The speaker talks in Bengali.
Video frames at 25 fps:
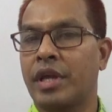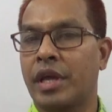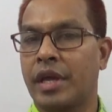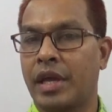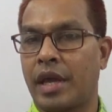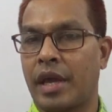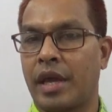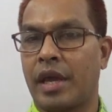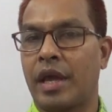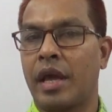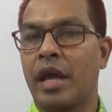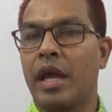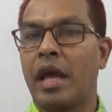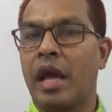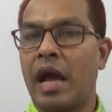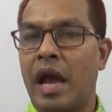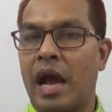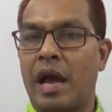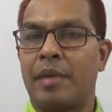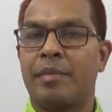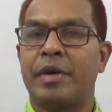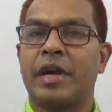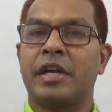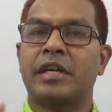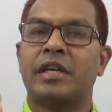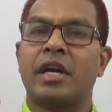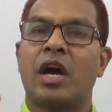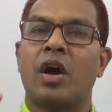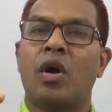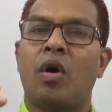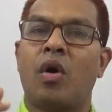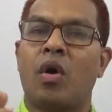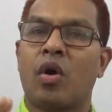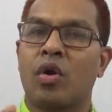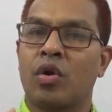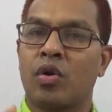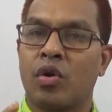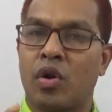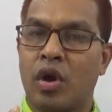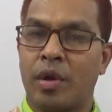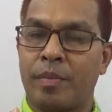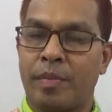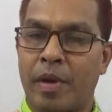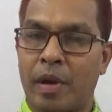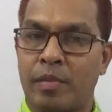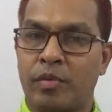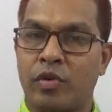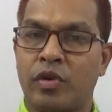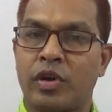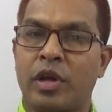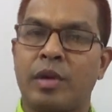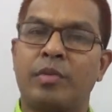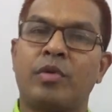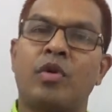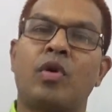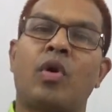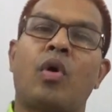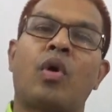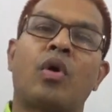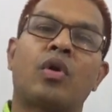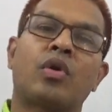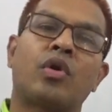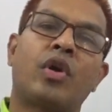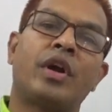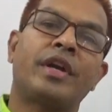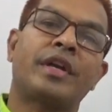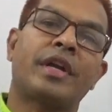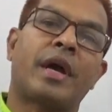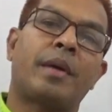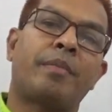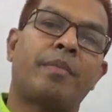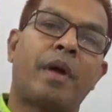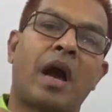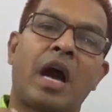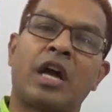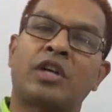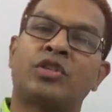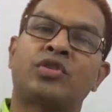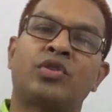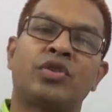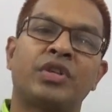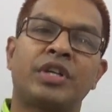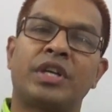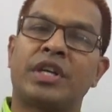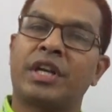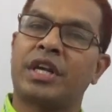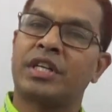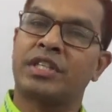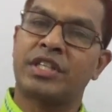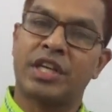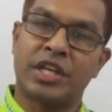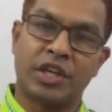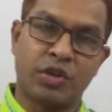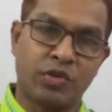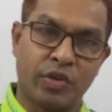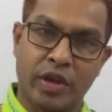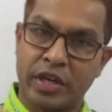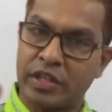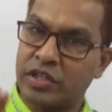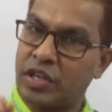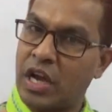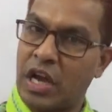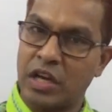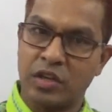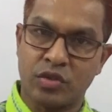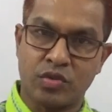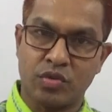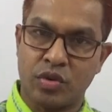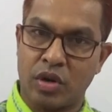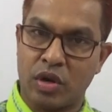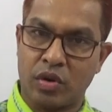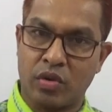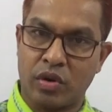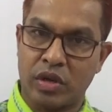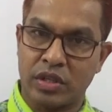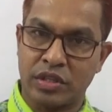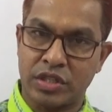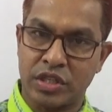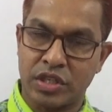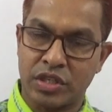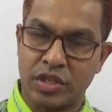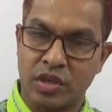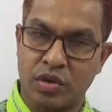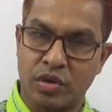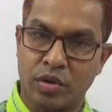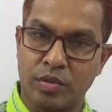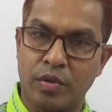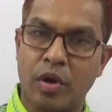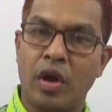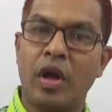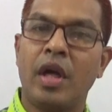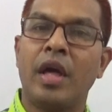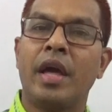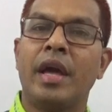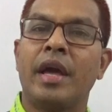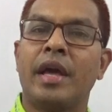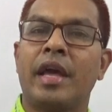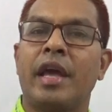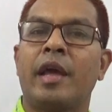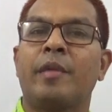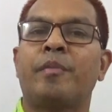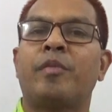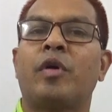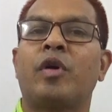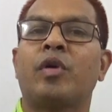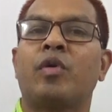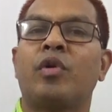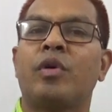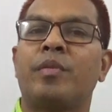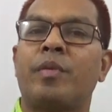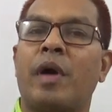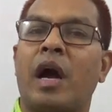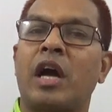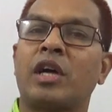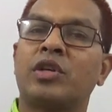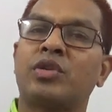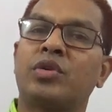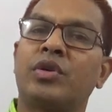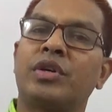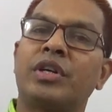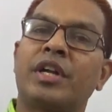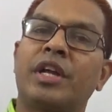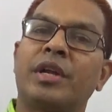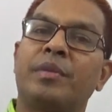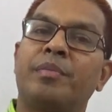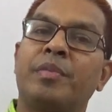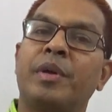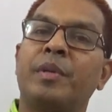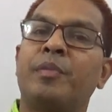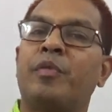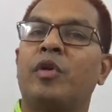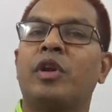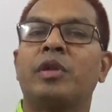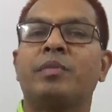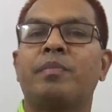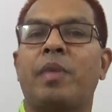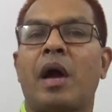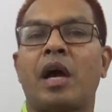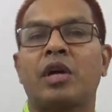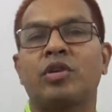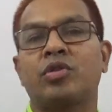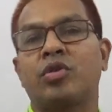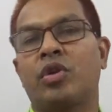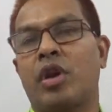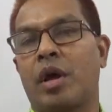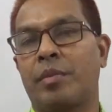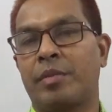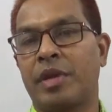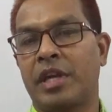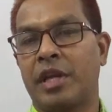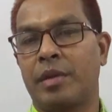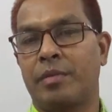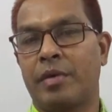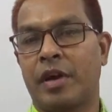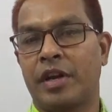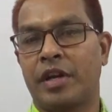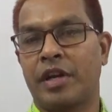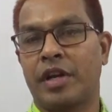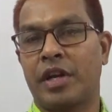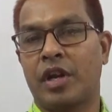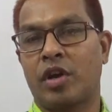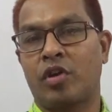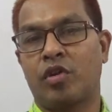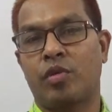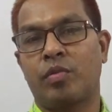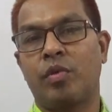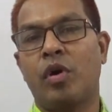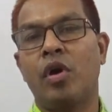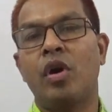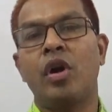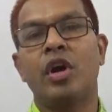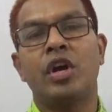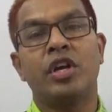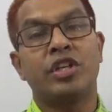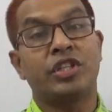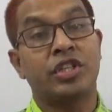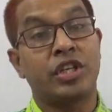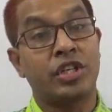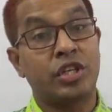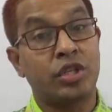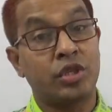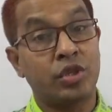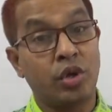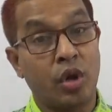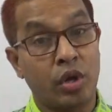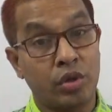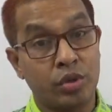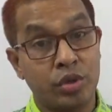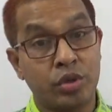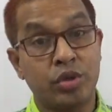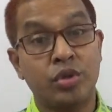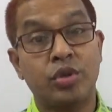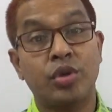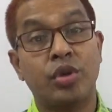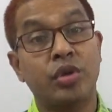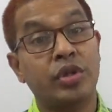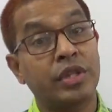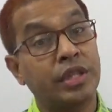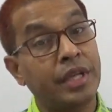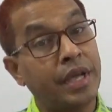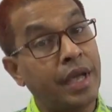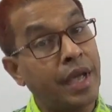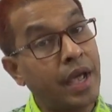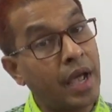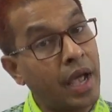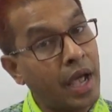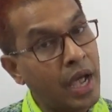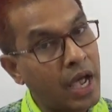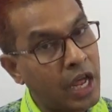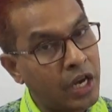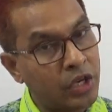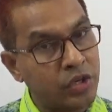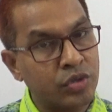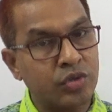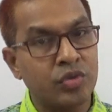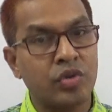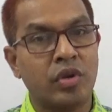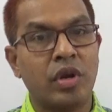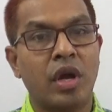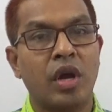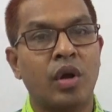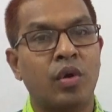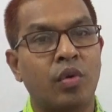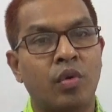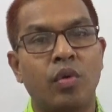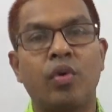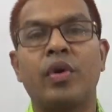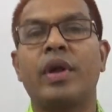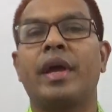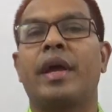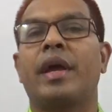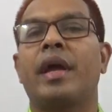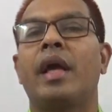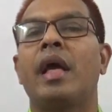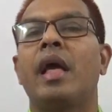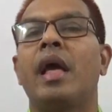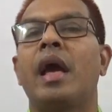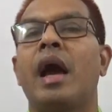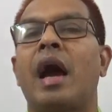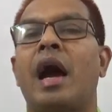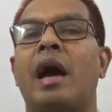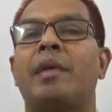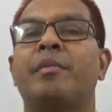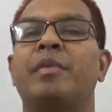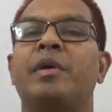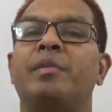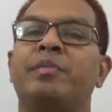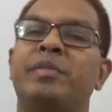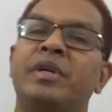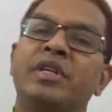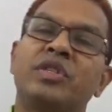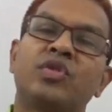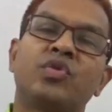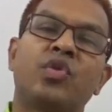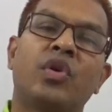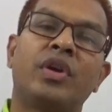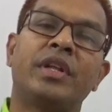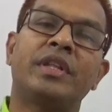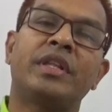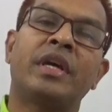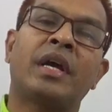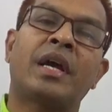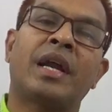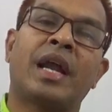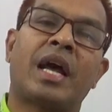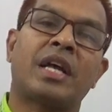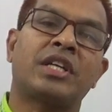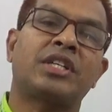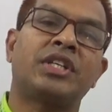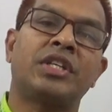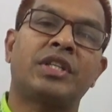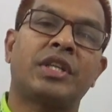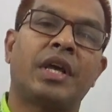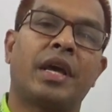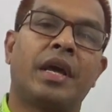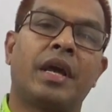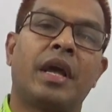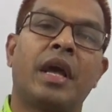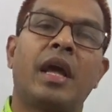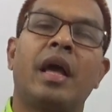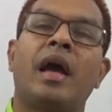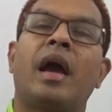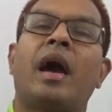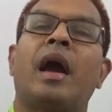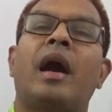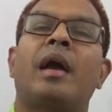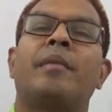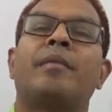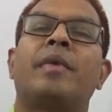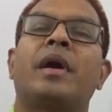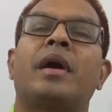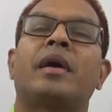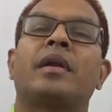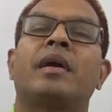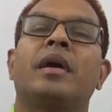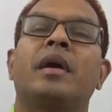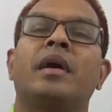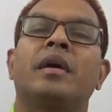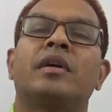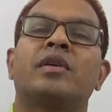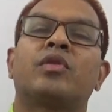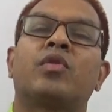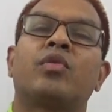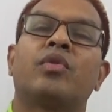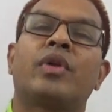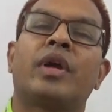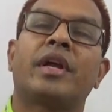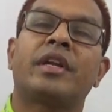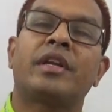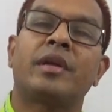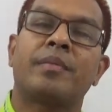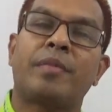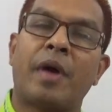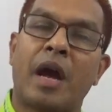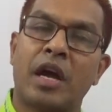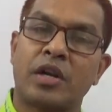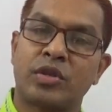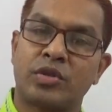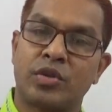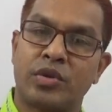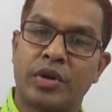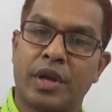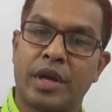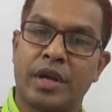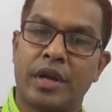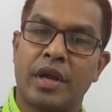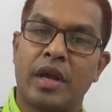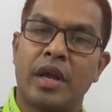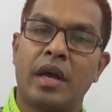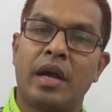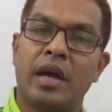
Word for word: থেকে আমি একটা অন্যয় পাবো এবং অন্যয়টা ফাংশন কিনা সেটিও একটা আলোচনা করার চেষ্টা করব এরপর ওই ফাংশনটির বিপরীত ফাংশন আমি কীভাবে নির্ণয় করব সেটি সদস্য দিয়ে আলোচনা করে আমি বীজগণিতিক রাশিতে আমার কোনো একটি ফাংশনের